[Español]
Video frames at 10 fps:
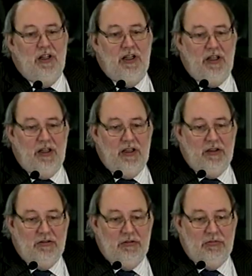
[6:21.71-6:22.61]

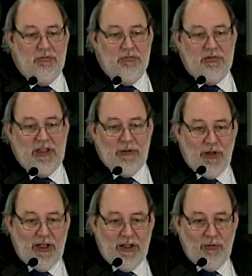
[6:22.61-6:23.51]
Eh, se
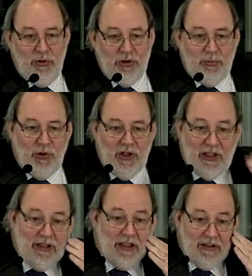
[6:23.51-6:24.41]
habla de voto por
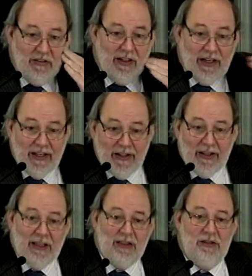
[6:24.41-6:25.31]
lista
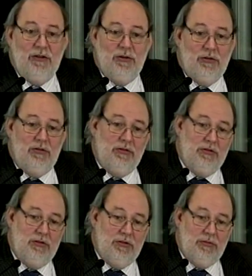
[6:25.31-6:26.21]
cerrada
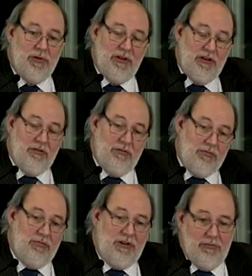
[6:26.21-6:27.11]
o,
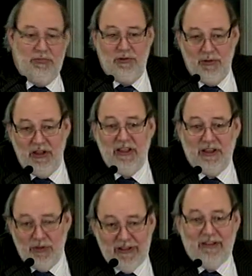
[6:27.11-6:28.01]
voto por
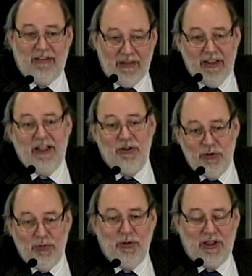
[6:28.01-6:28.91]
lista lista cerrada
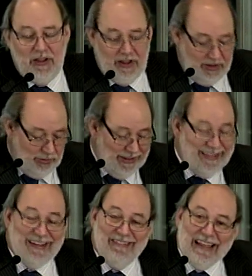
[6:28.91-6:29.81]
voto por candidato
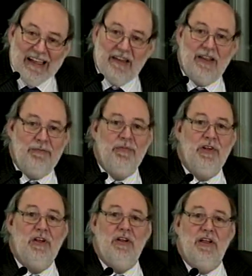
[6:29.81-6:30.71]
lista abierta.
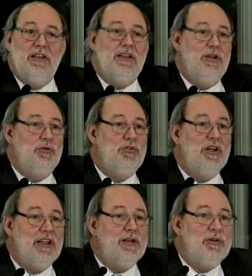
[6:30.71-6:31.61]
Esta
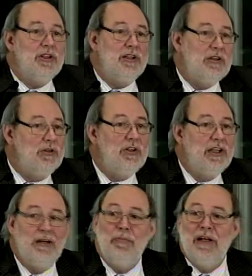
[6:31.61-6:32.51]
discusión la estamos teniendo hoy
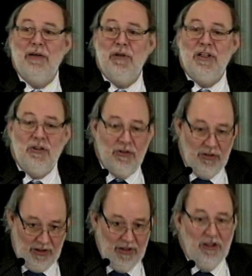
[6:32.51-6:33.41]
en el
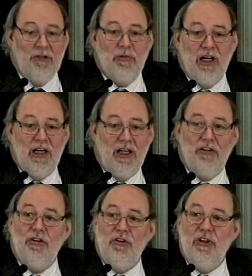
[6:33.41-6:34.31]
Parlamento para la
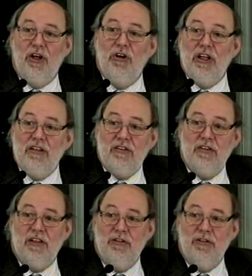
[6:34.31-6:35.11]
elección de Cores.